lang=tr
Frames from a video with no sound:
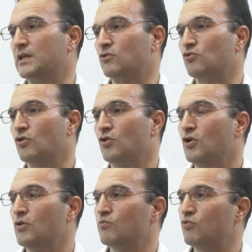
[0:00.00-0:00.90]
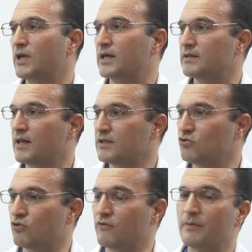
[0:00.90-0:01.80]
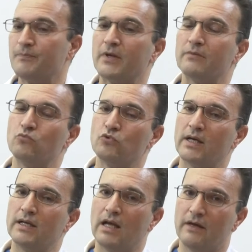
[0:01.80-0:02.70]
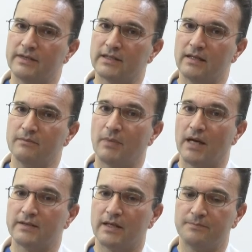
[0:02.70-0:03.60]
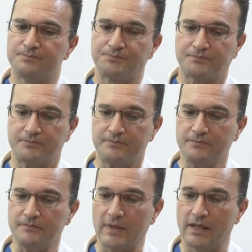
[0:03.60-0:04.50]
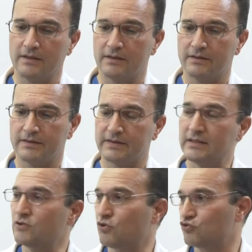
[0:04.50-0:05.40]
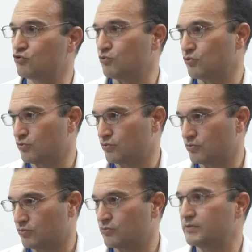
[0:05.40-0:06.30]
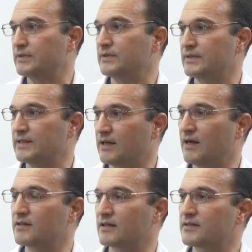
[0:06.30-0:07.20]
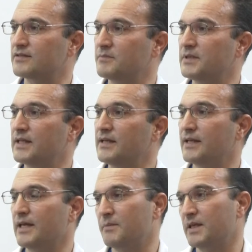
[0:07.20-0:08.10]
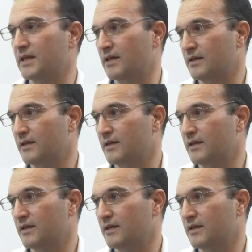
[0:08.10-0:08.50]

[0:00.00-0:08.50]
gerekiyor. Buraya kadar gidiyor. Buna ilaveten bazen e, sinir ölçümü diye halk arasında bilinen EMG